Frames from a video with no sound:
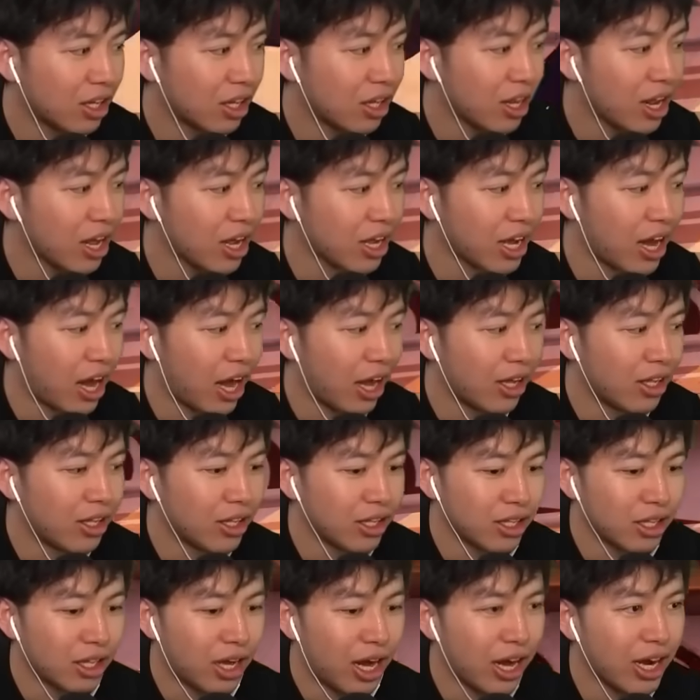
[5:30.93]
えなんか
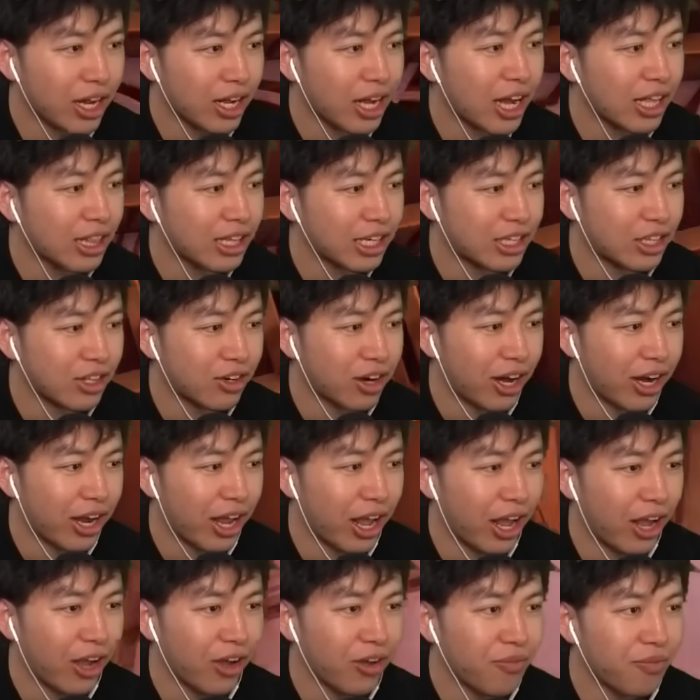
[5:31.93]
あれ帰ってきてるあ
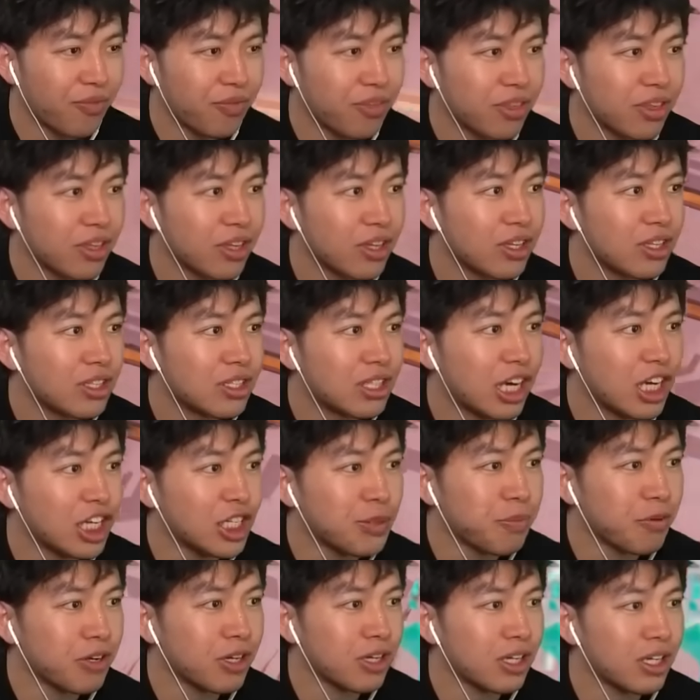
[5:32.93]
れ
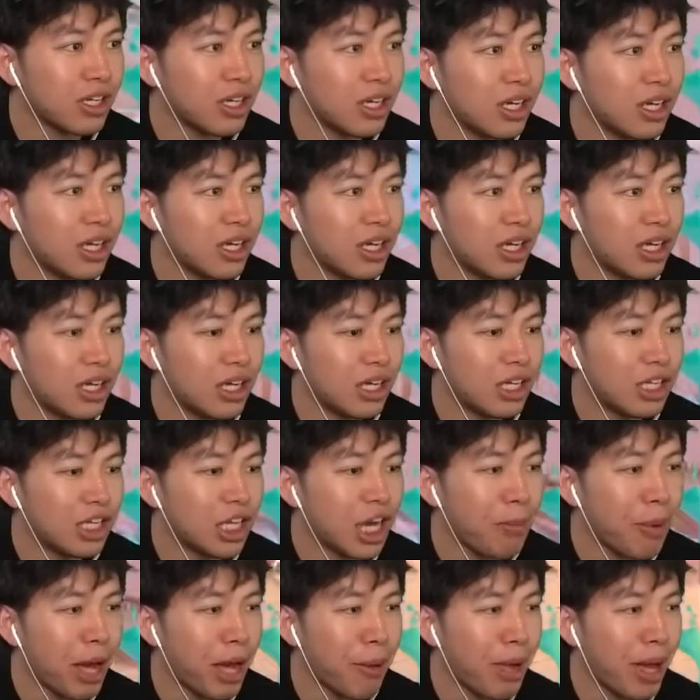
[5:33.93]
タグス
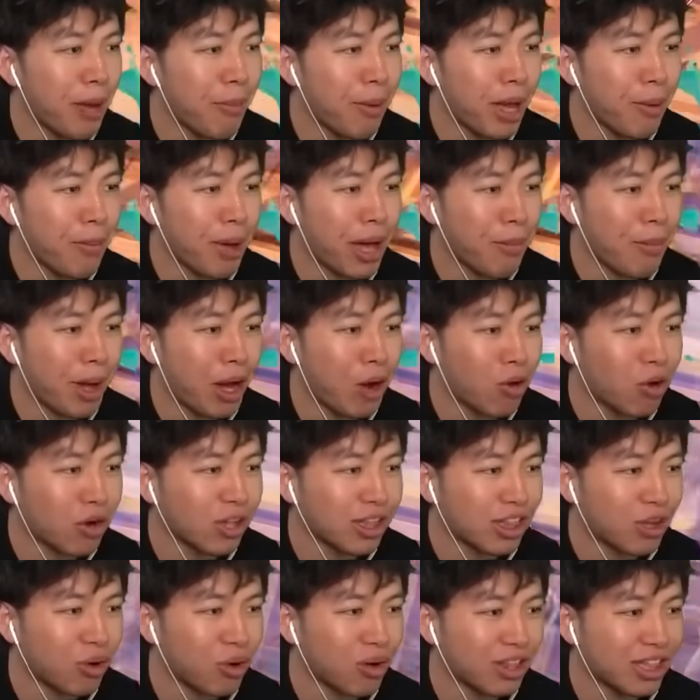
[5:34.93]
プやばいやばいやばいやばいやばい
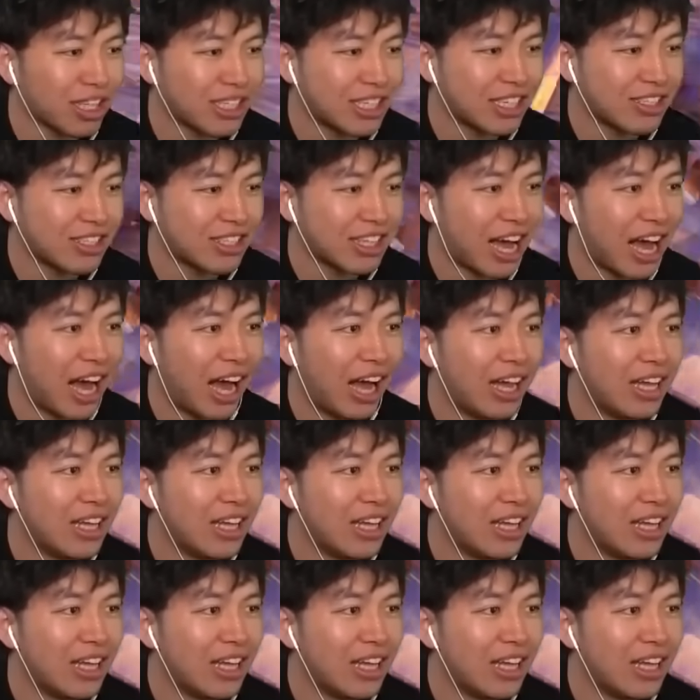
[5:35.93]
怒った怒ったゼウスが